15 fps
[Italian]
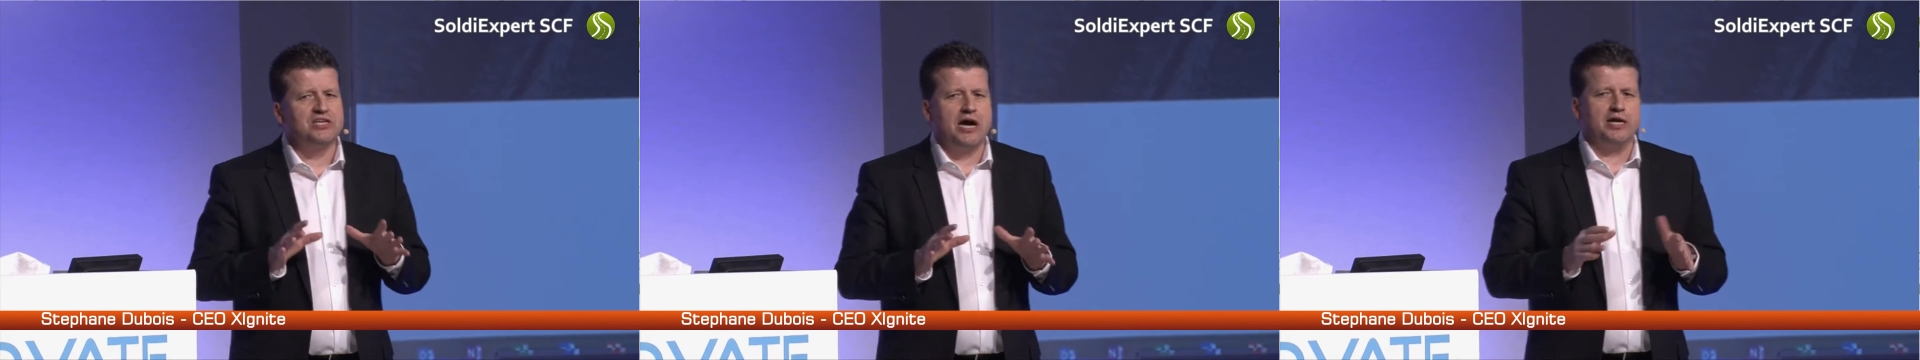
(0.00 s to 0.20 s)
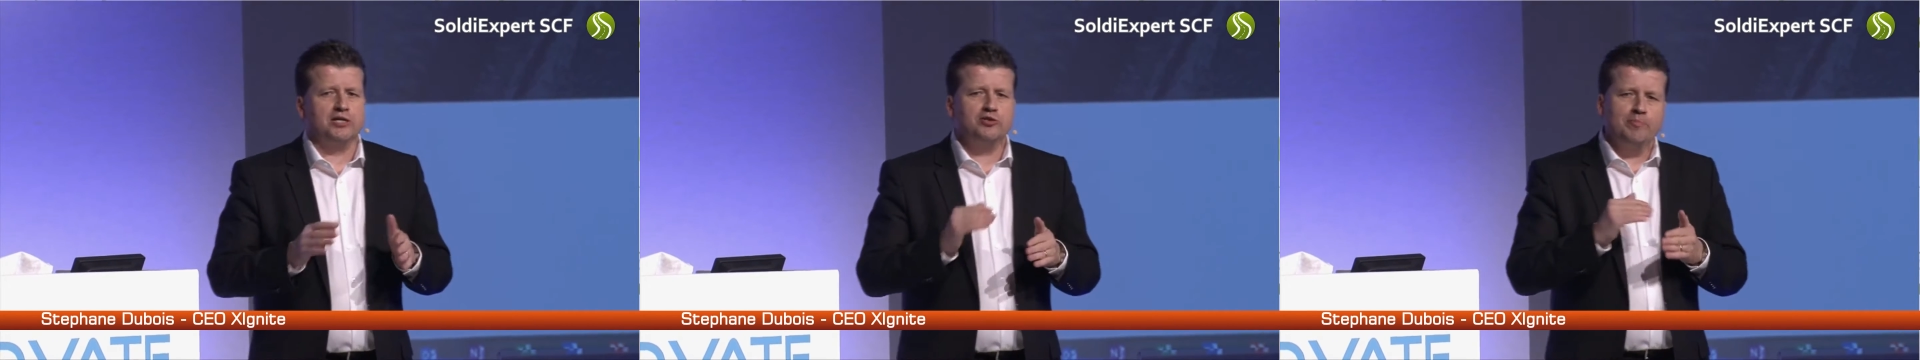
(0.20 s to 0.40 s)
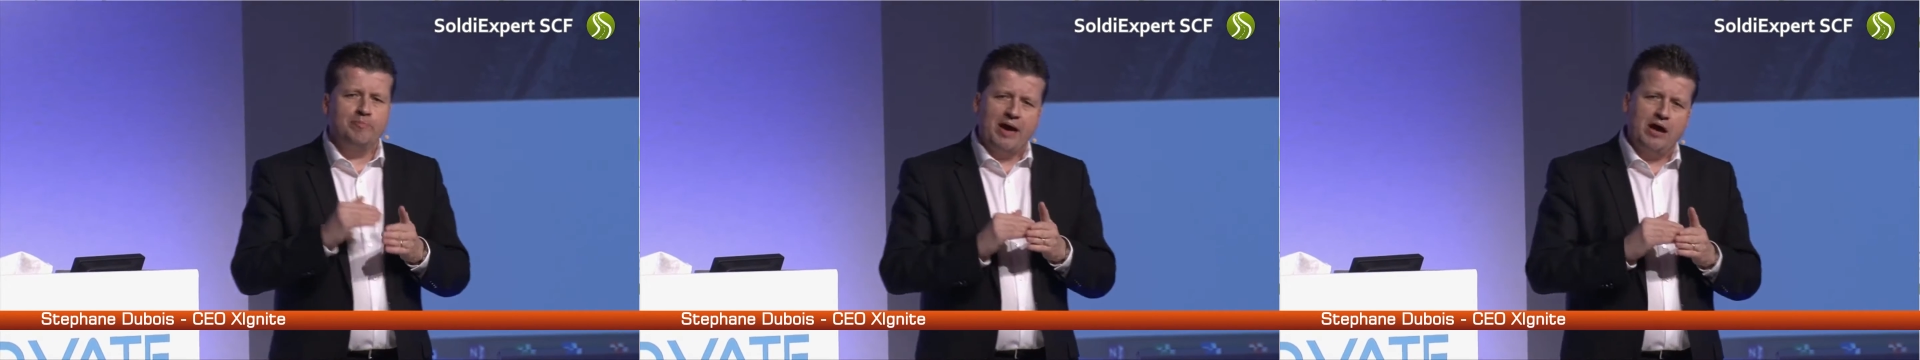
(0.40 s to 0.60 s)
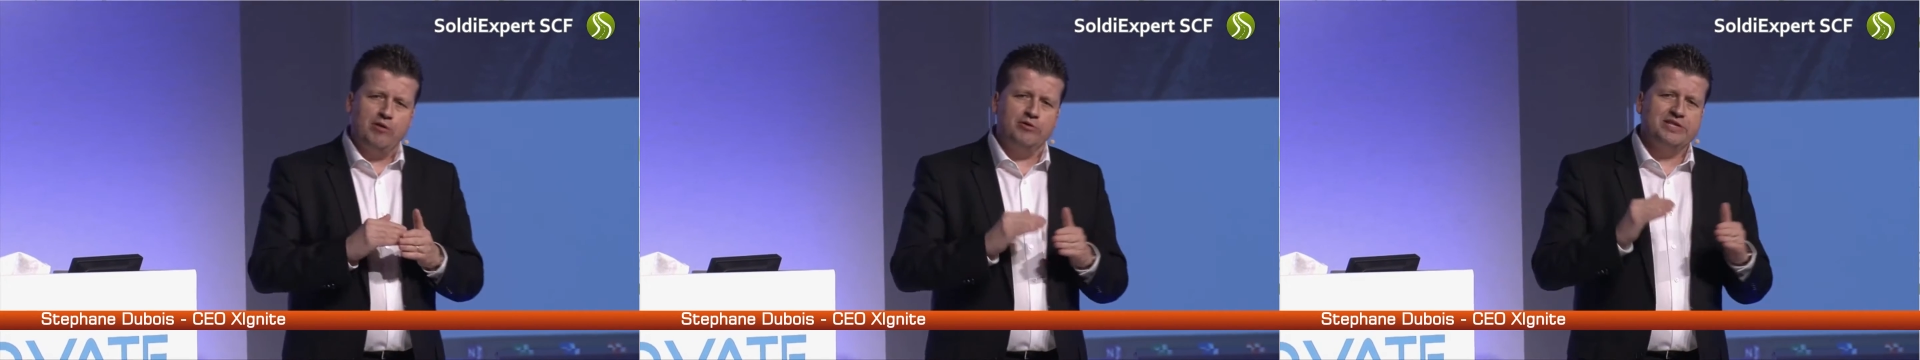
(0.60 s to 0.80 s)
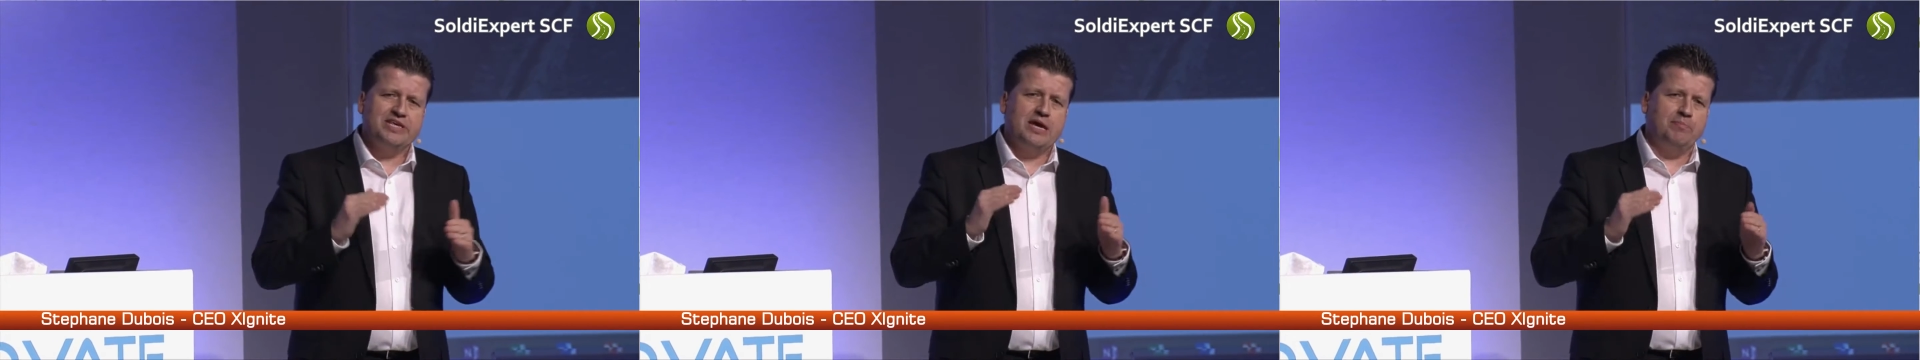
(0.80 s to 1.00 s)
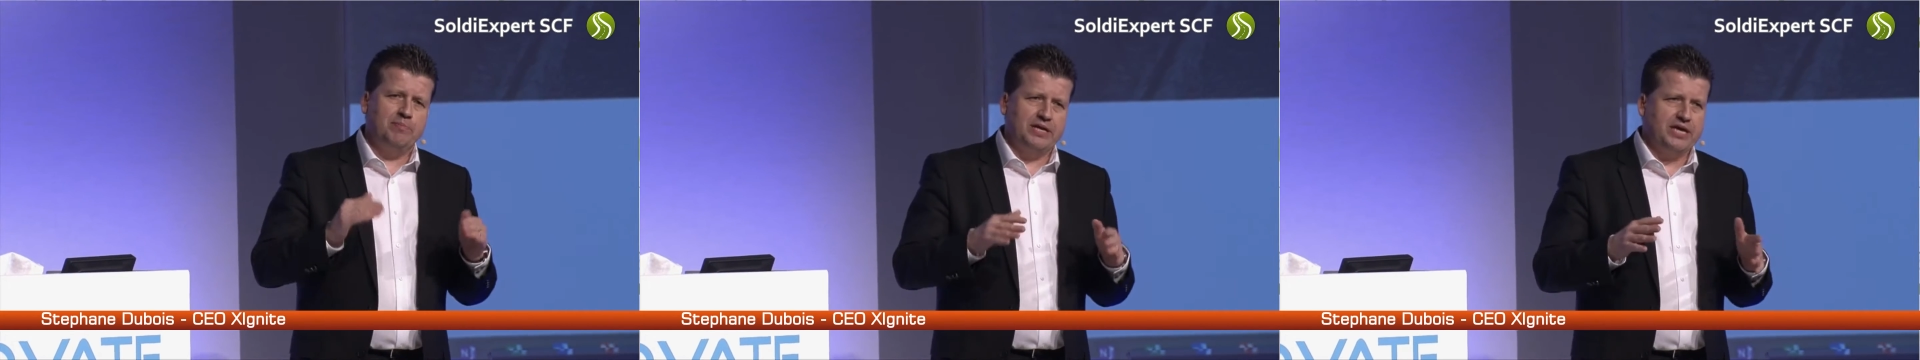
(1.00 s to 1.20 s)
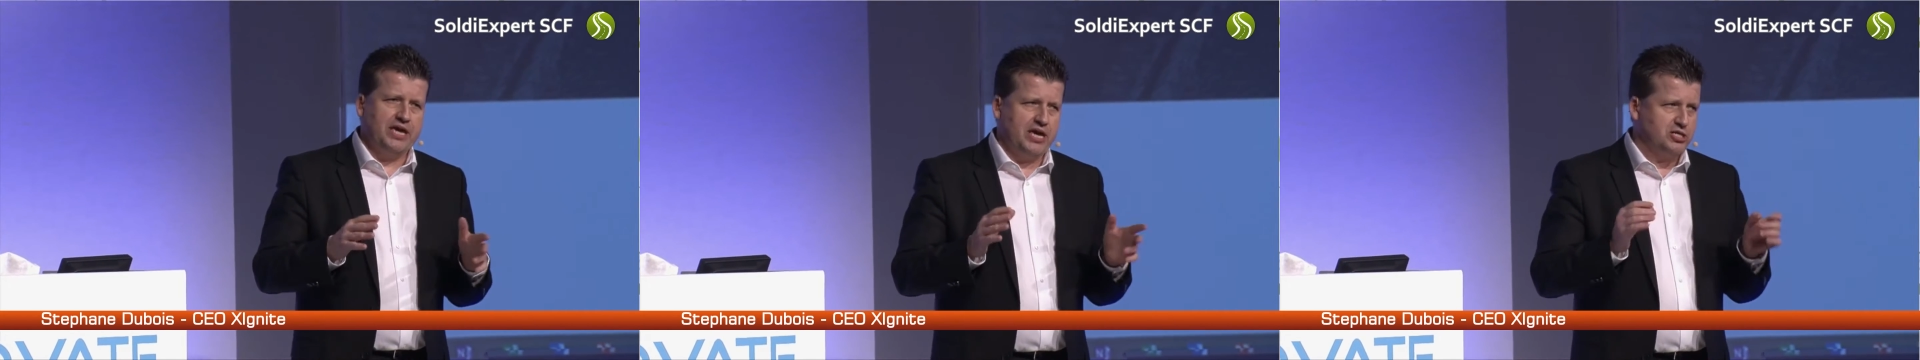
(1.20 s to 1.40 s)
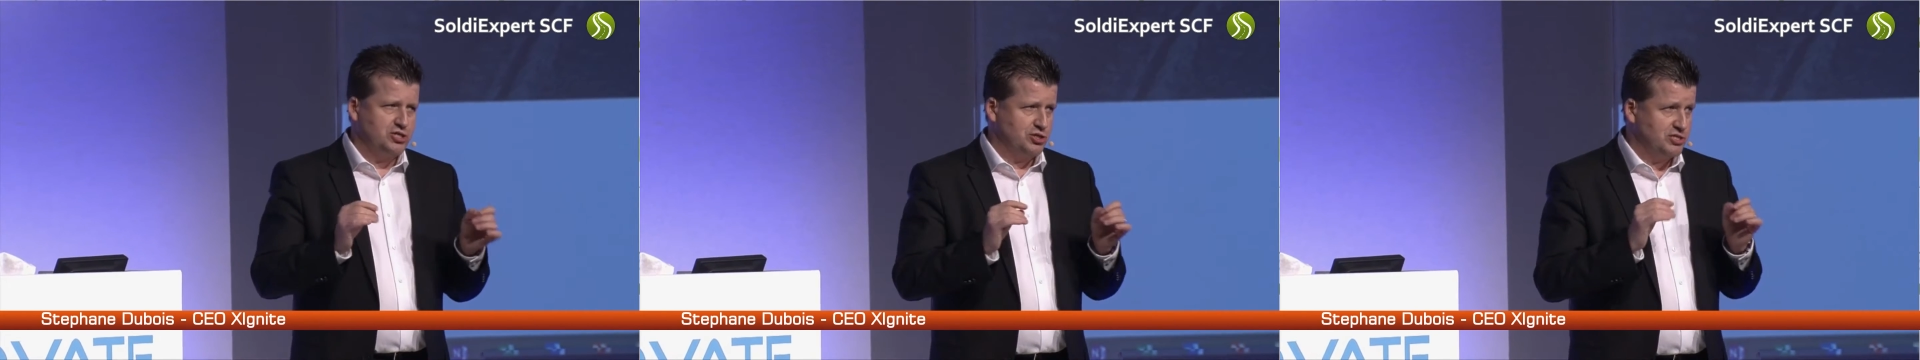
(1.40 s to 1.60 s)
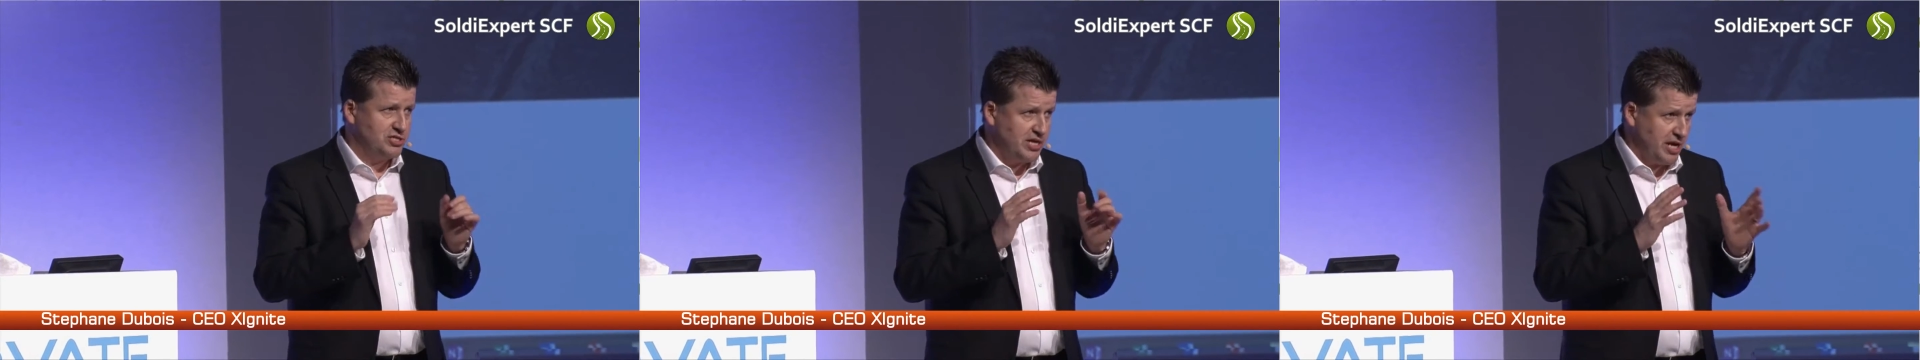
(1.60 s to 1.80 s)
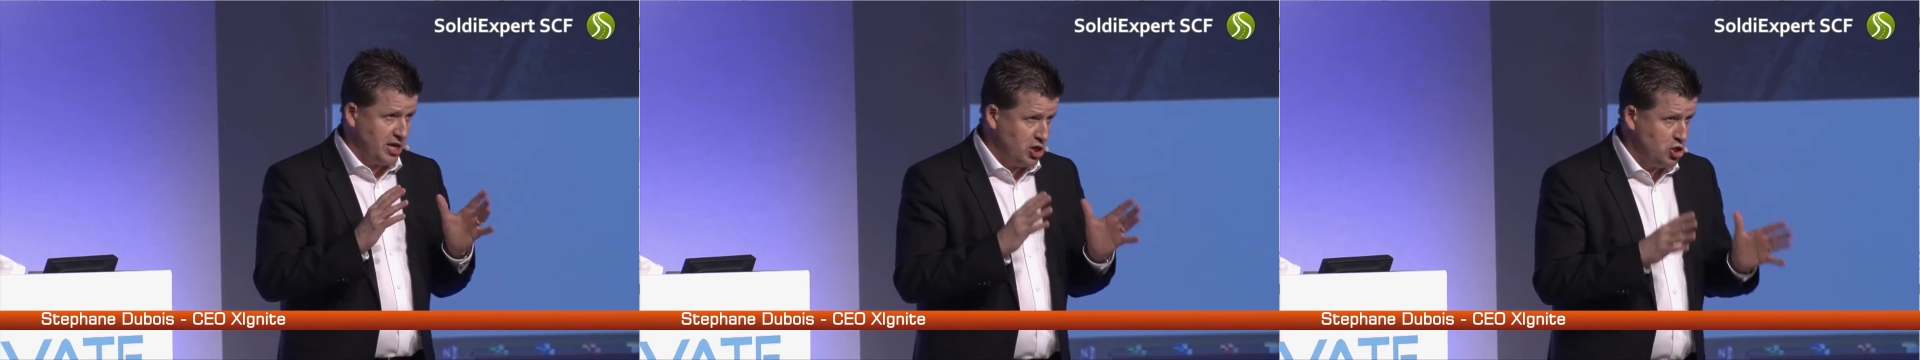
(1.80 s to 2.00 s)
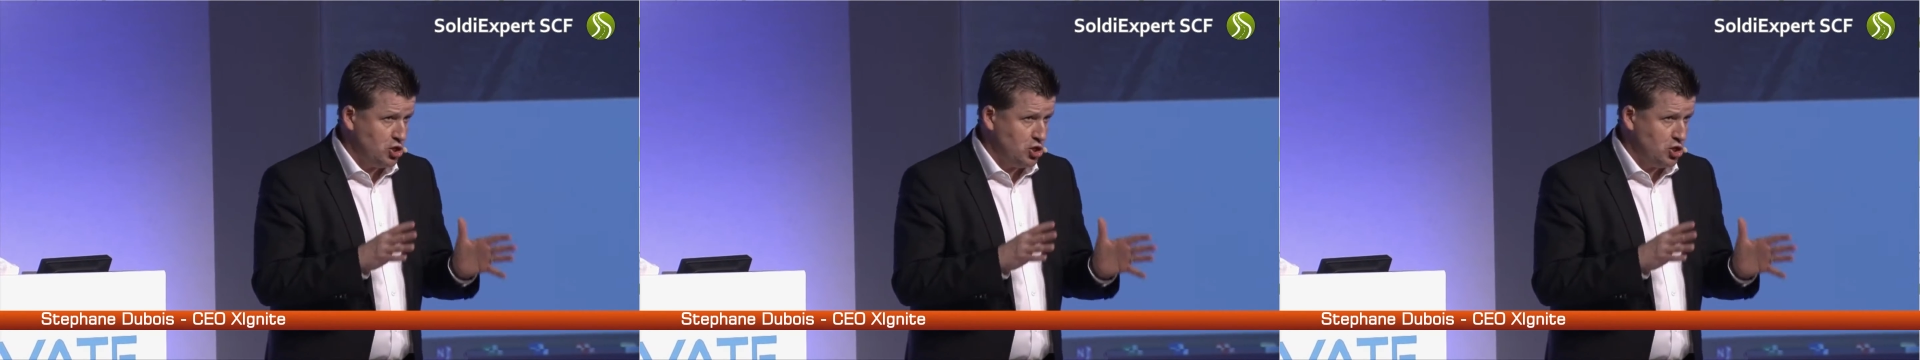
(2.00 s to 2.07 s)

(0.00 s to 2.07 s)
dal Nasdaq alla borsa italiana,